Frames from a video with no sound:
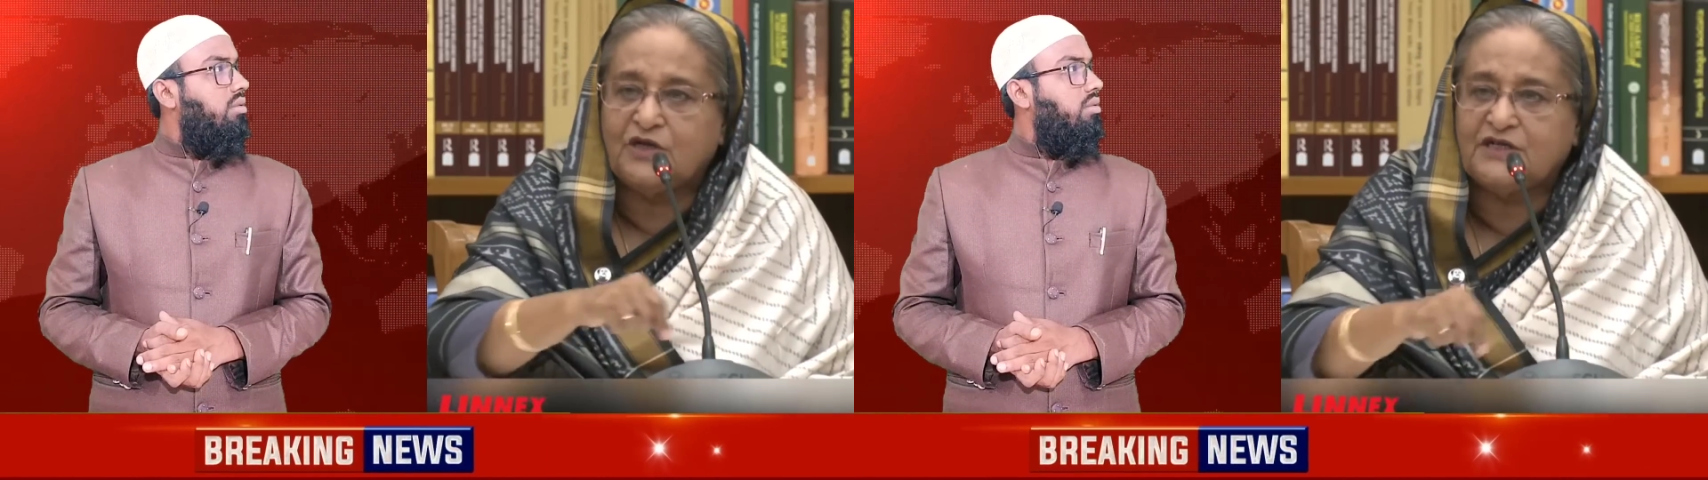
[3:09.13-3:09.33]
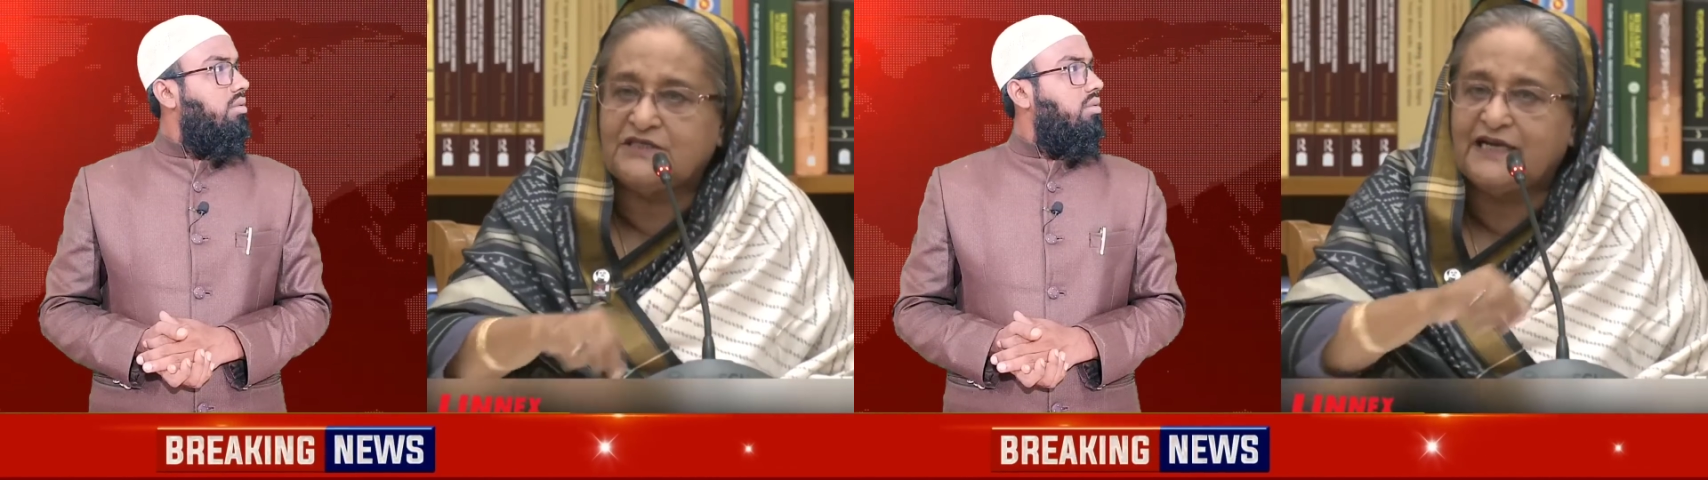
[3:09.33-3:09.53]

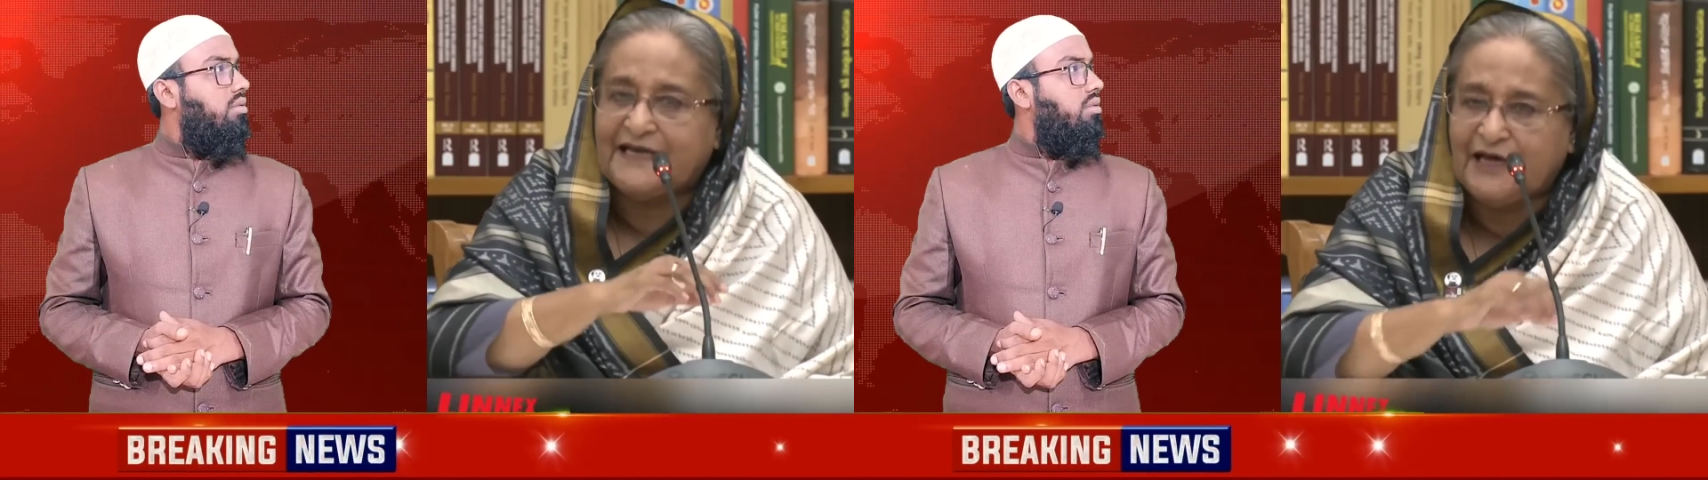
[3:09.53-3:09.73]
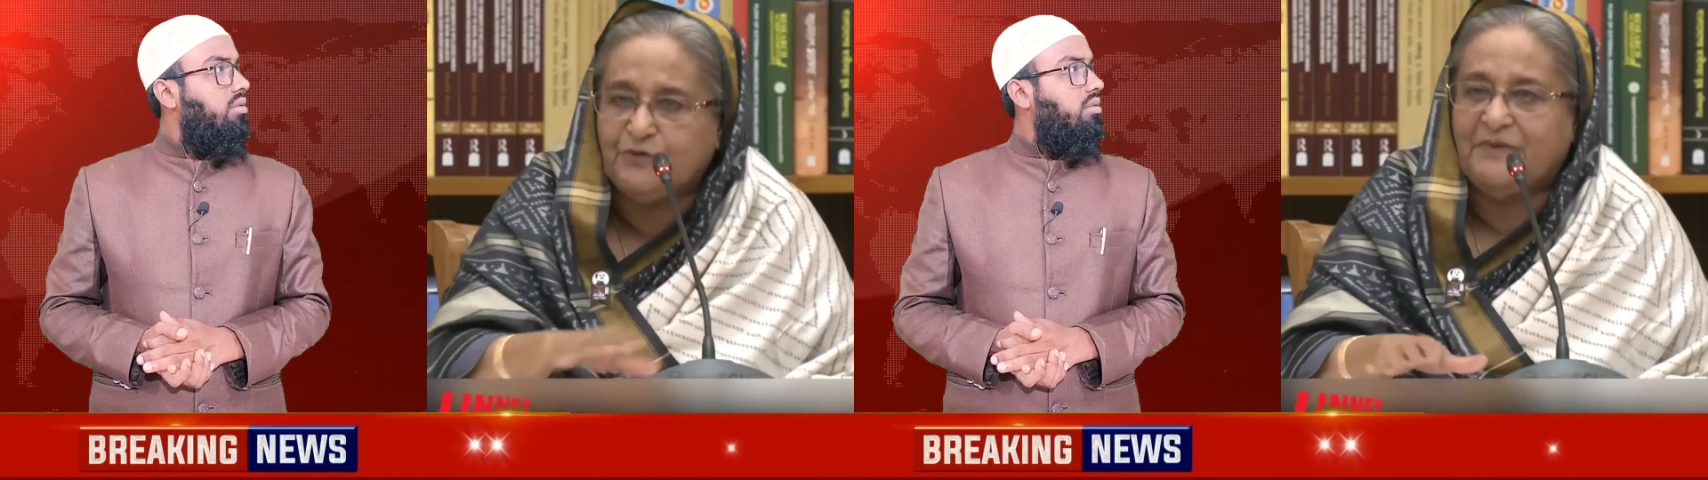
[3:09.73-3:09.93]
খ্রিস্টান
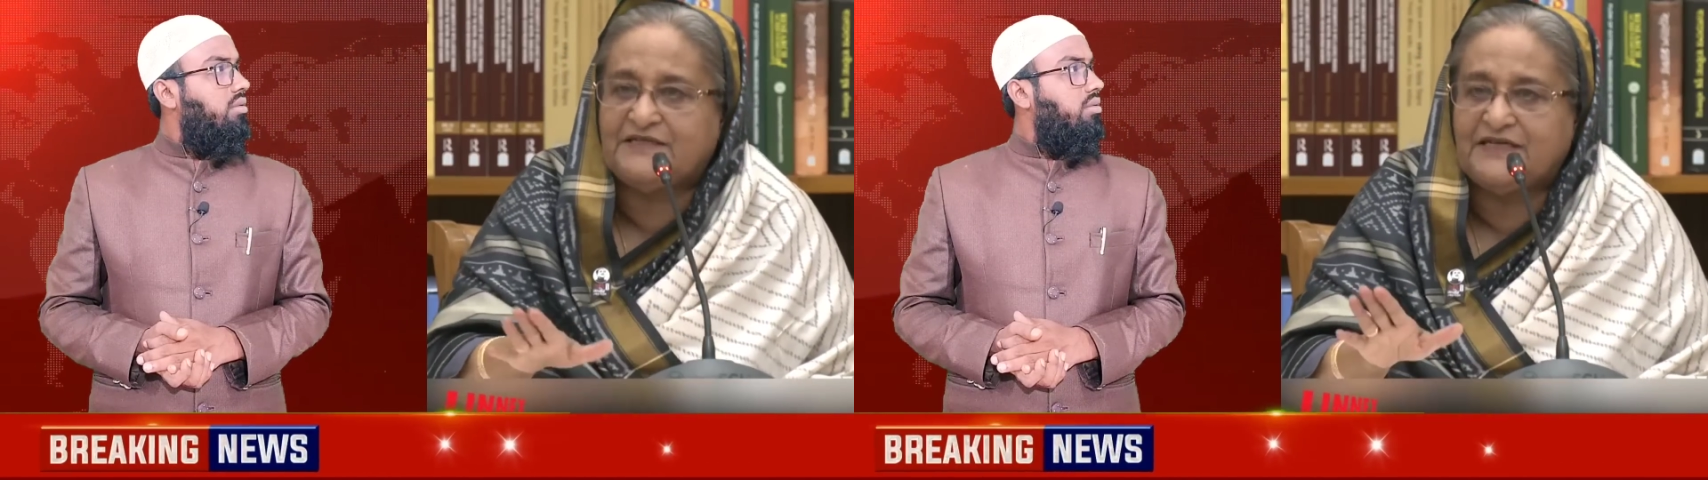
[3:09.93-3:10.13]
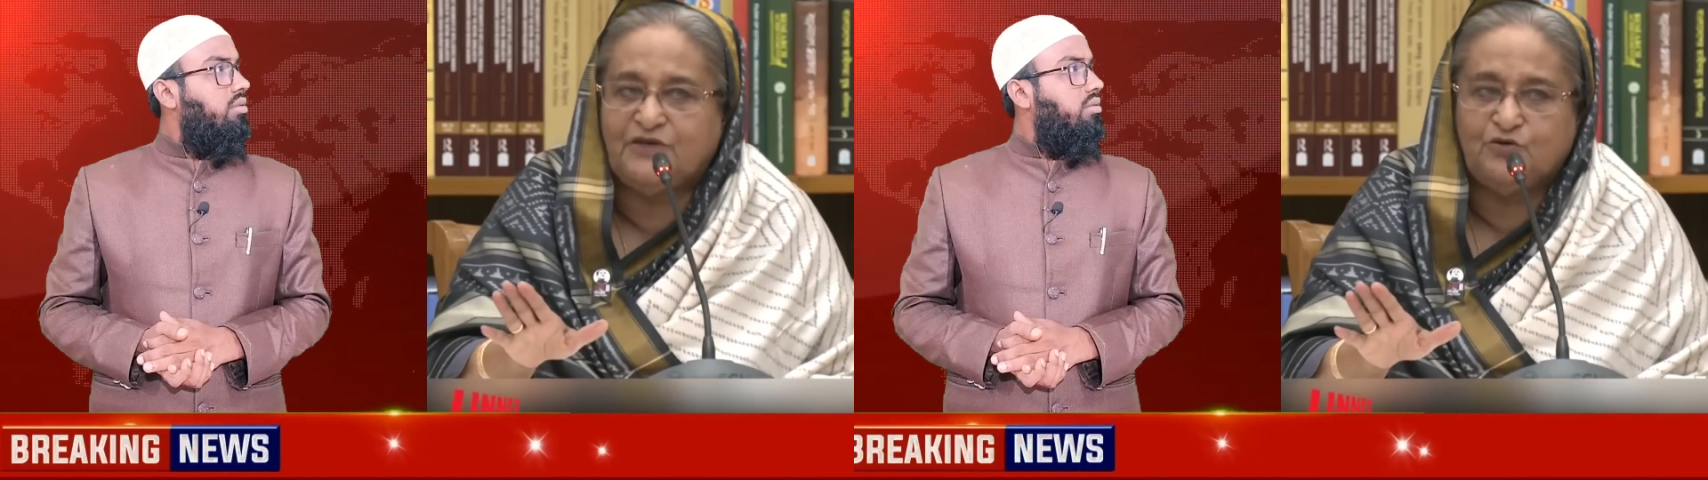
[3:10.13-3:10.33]
কেউই বাদ
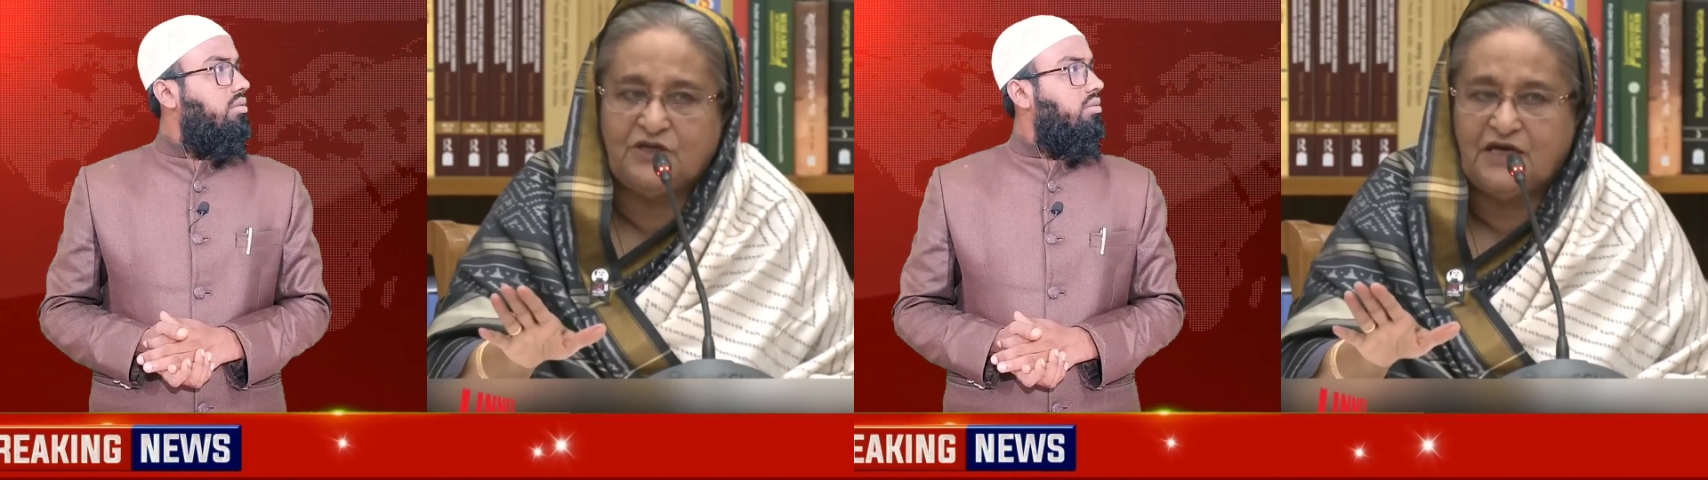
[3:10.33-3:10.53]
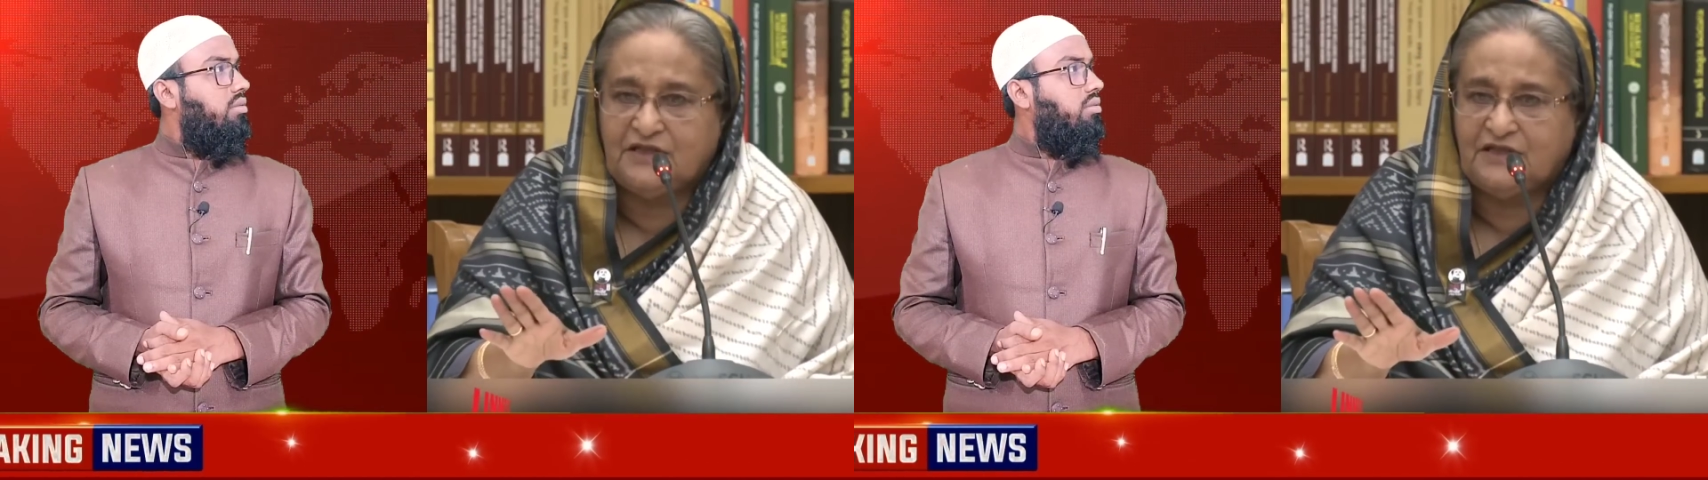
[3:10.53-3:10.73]
জানি
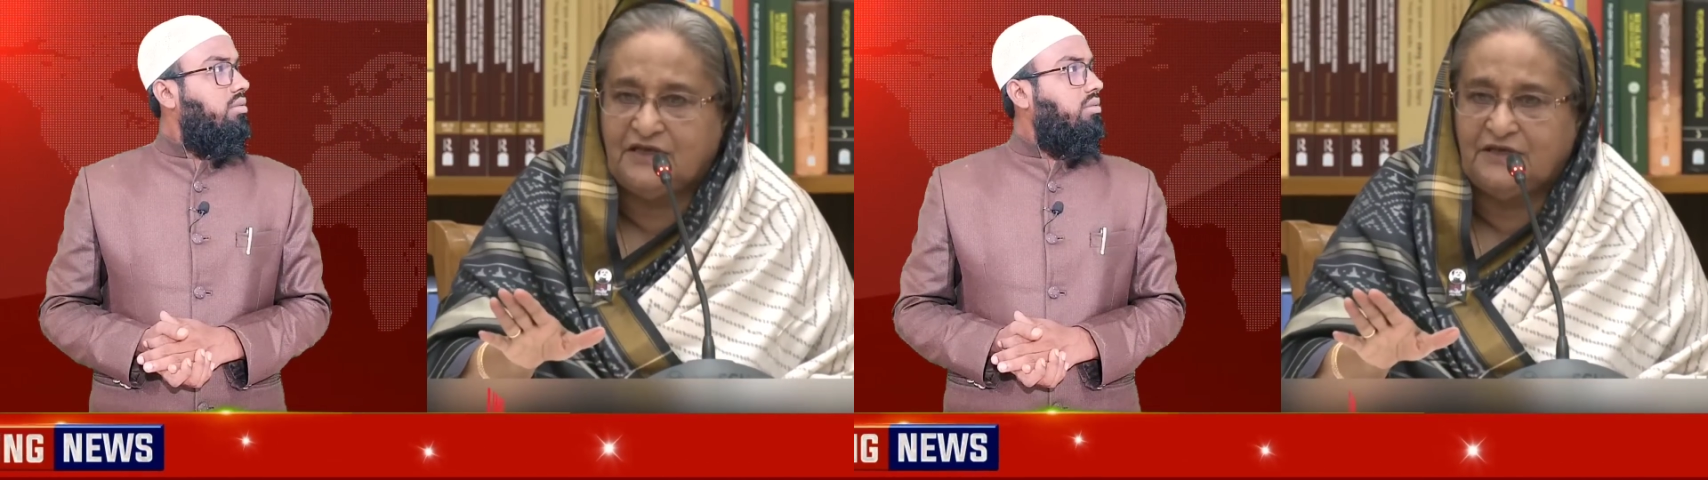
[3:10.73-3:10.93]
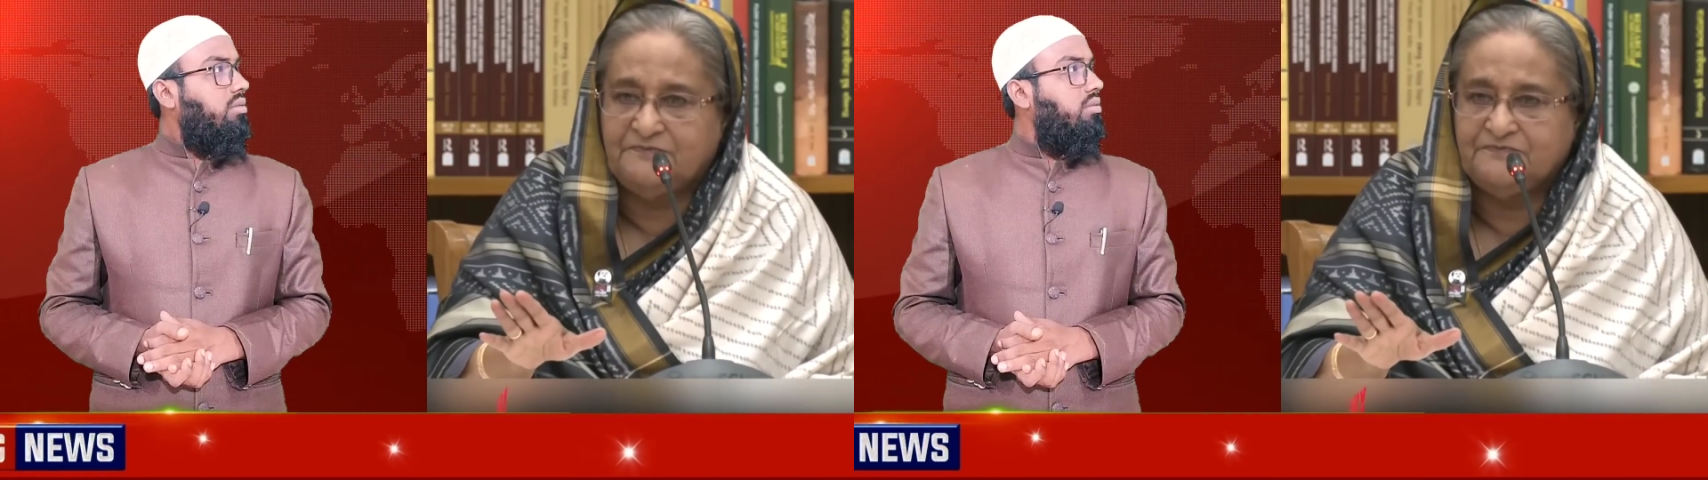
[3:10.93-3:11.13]
ওদের হাত থেকে